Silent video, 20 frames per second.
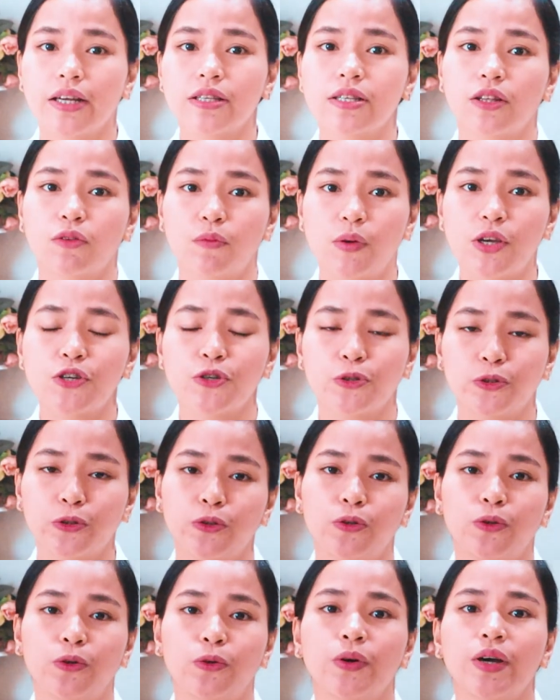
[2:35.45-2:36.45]
ng
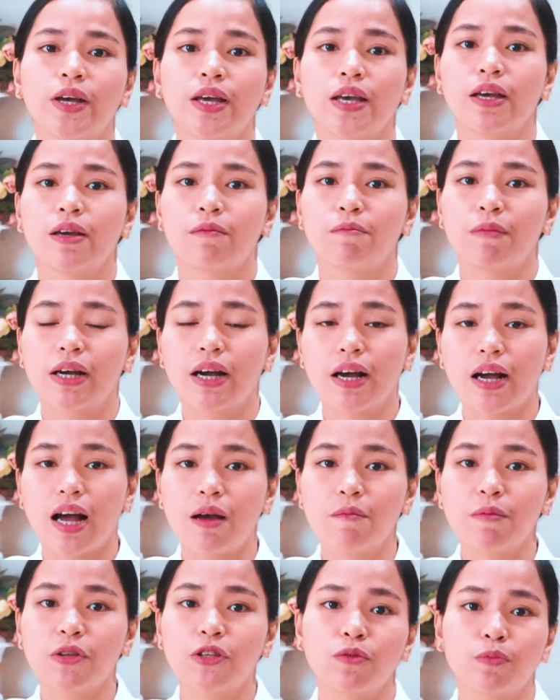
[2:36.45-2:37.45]
situation ko,
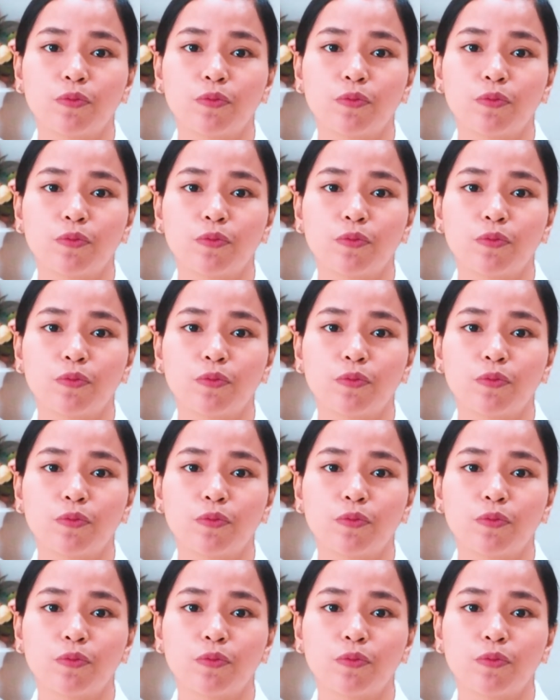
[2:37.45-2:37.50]
magagamit